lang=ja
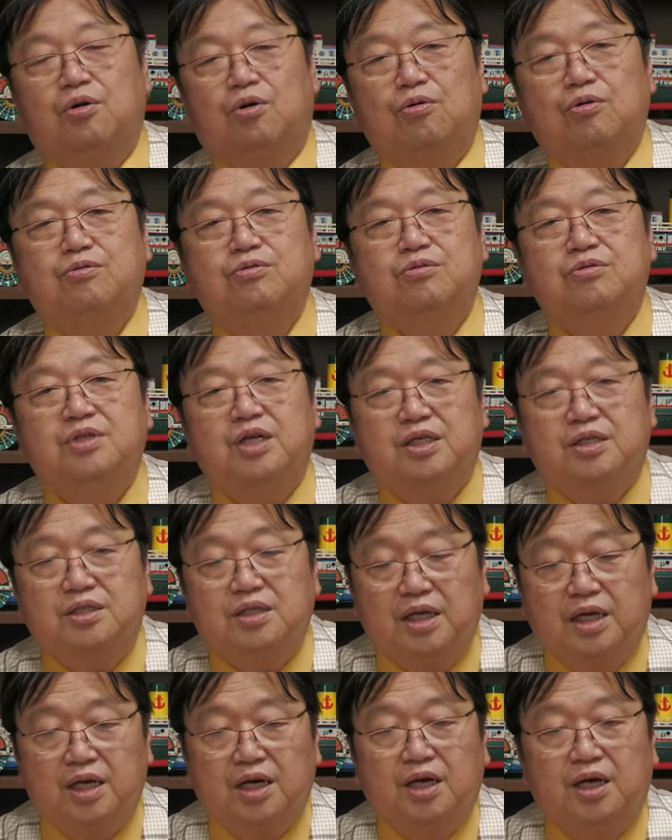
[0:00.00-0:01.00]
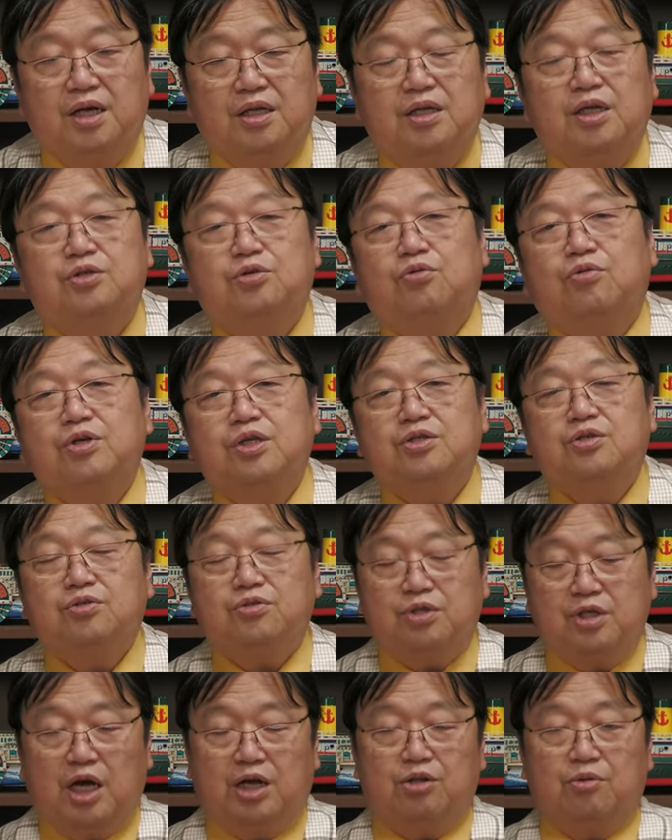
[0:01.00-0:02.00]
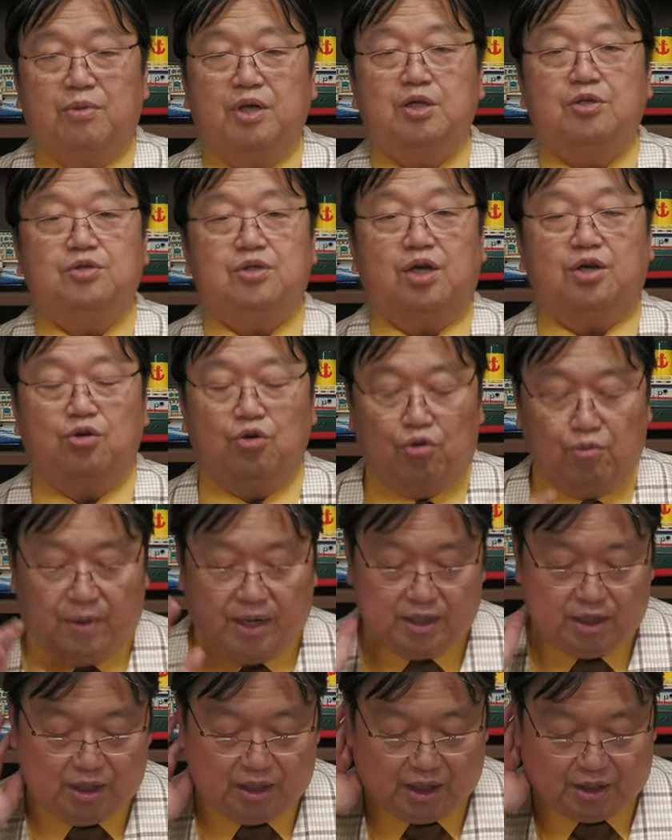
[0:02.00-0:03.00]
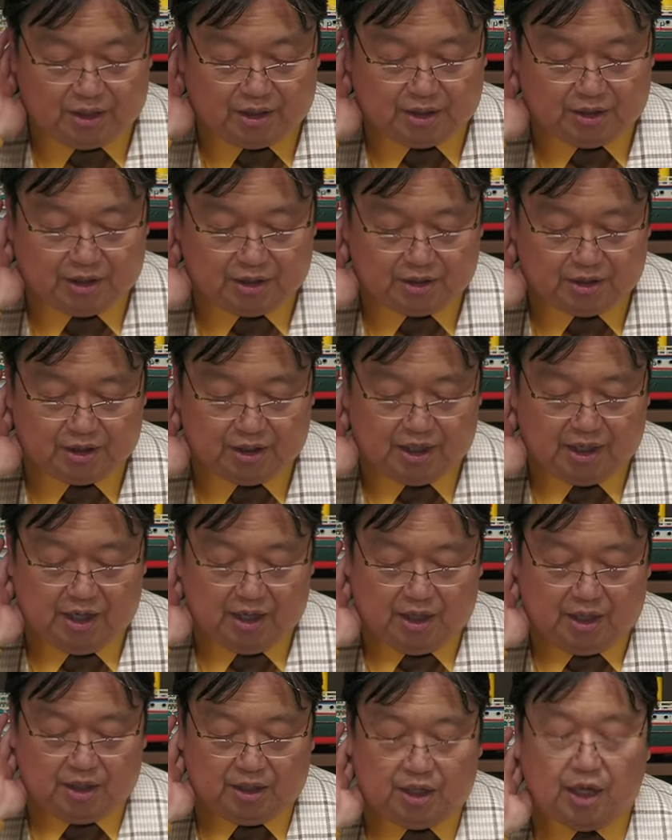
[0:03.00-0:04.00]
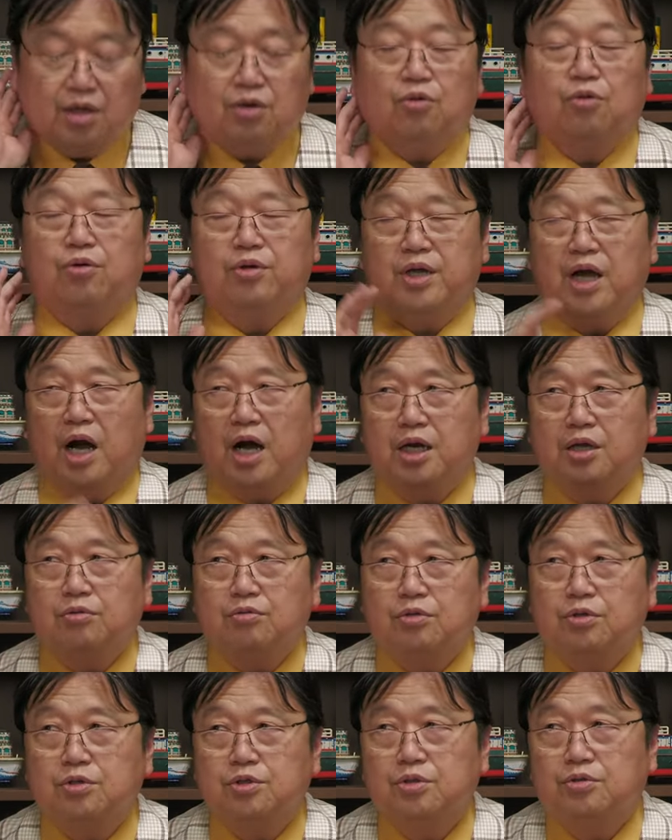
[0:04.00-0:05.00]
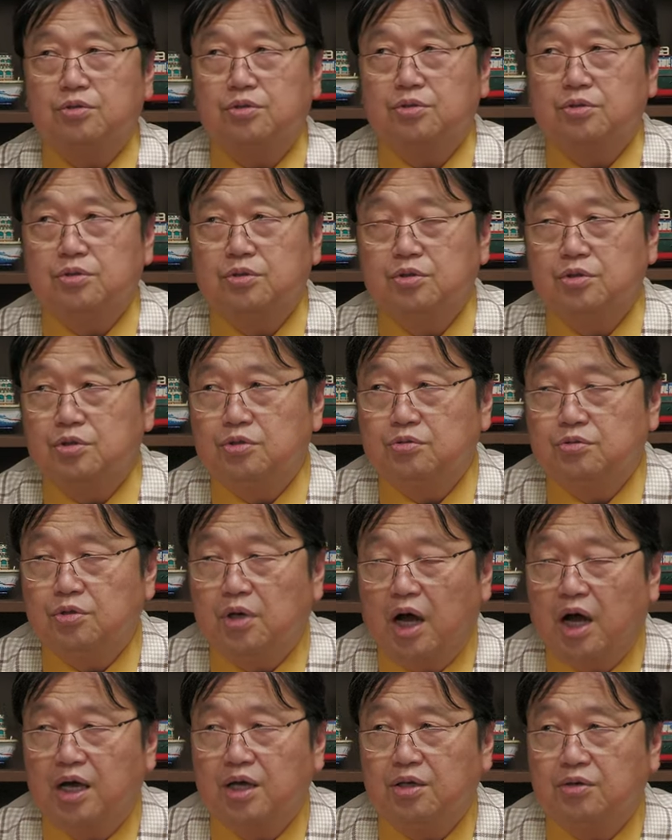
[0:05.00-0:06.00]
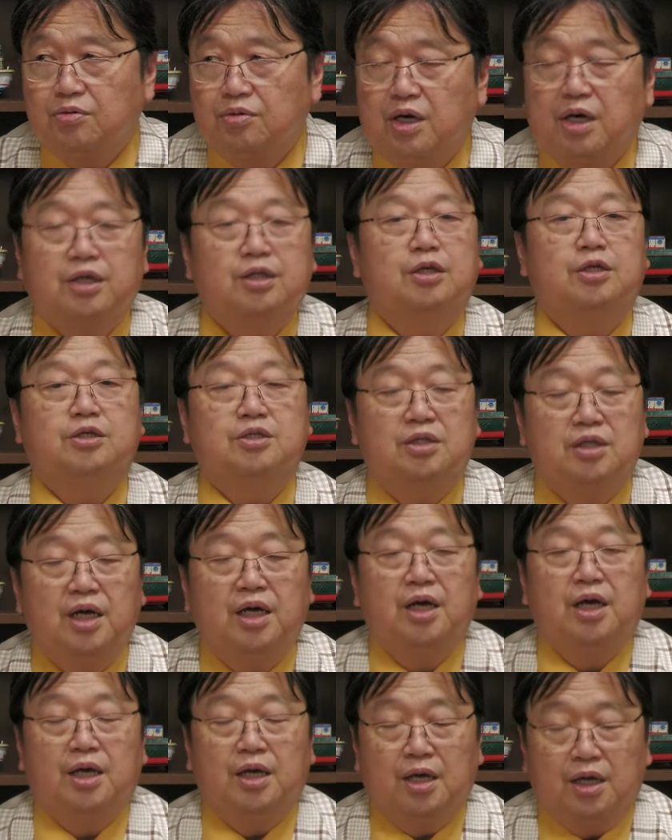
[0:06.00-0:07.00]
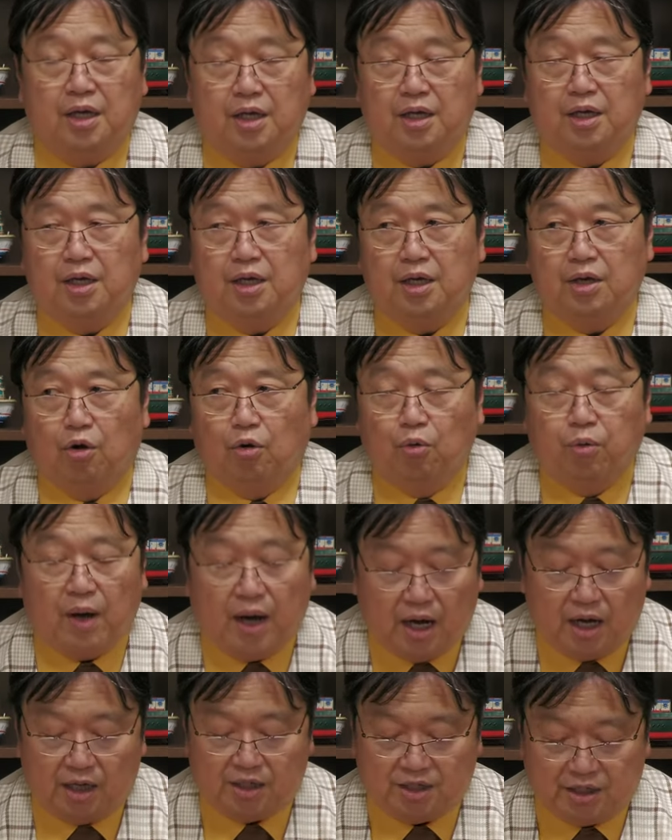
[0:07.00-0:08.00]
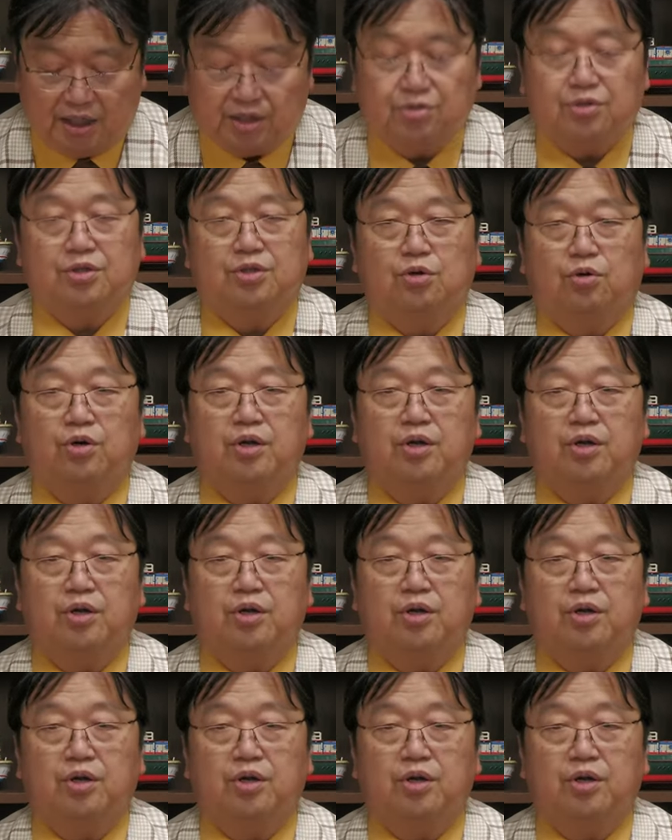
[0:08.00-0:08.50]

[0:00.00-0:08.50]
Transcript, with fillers: 送るんですね。でそこですぐにあの目について評判になってですね、結構ねハリウッド上の俳優からですね、えー、オファーが来たそうです。